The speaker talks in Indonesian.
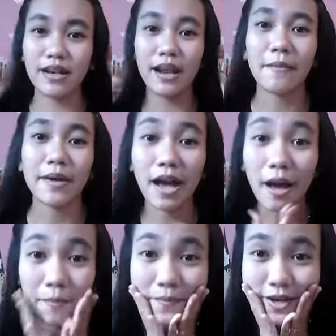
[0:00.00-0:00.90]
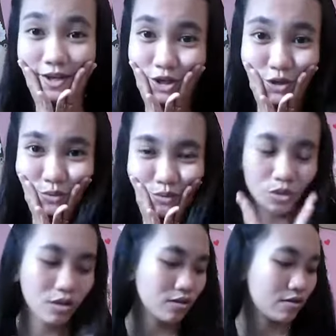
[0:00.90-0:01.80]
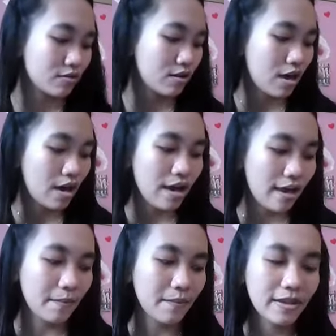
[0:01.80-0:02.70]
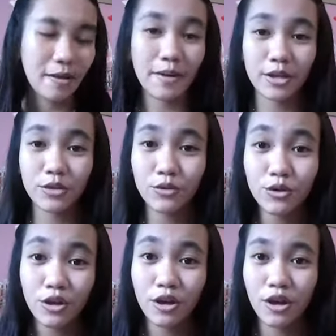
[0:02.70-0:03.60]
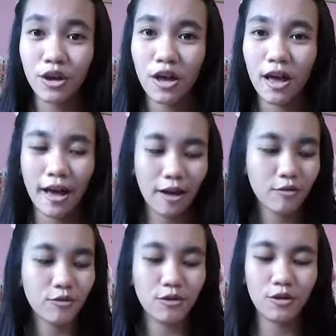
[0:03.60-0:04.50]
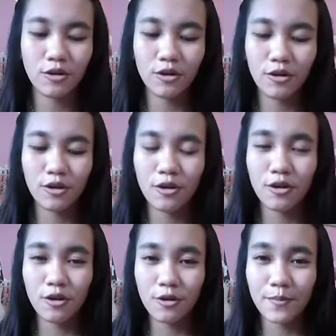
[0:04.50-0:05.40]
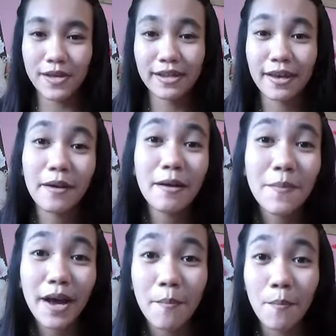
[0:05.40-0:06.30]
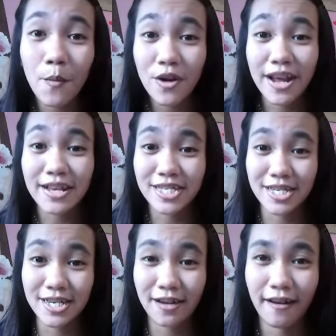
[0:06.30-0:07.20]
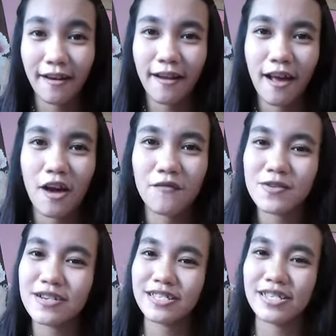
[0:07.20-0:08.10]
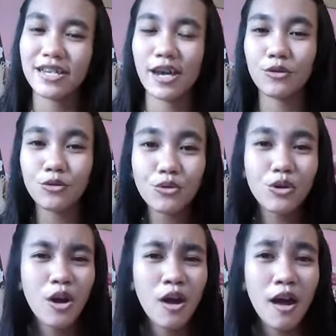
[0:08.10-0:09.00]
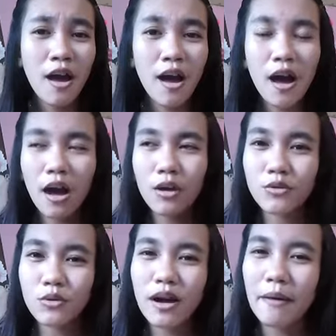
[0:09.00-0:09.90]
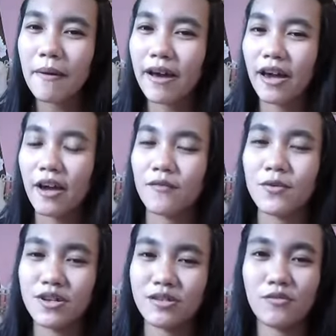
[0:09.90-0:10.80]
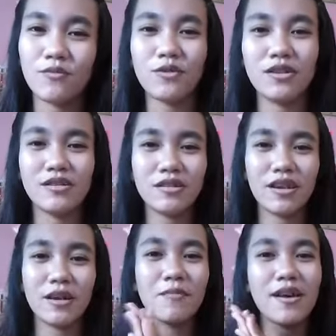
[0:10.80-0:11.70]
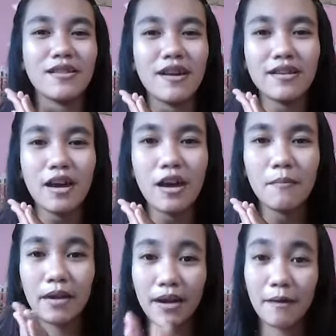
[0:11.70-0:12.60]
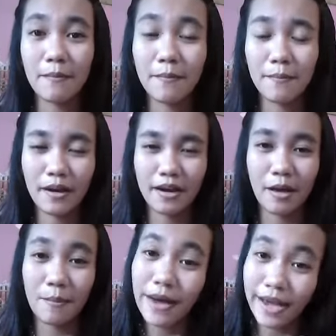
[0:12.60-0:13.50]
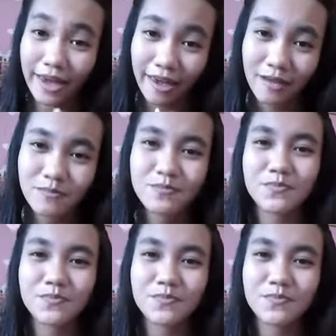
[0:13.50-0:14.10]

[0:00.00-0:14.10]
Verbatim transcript: kena make upnya gitu yang pertama itu aku biasanya kan pakai foundation nah foundationnya itu aku tuh nggak pakai kayak foundation foundation yang biasanya mereka mereka pakai ya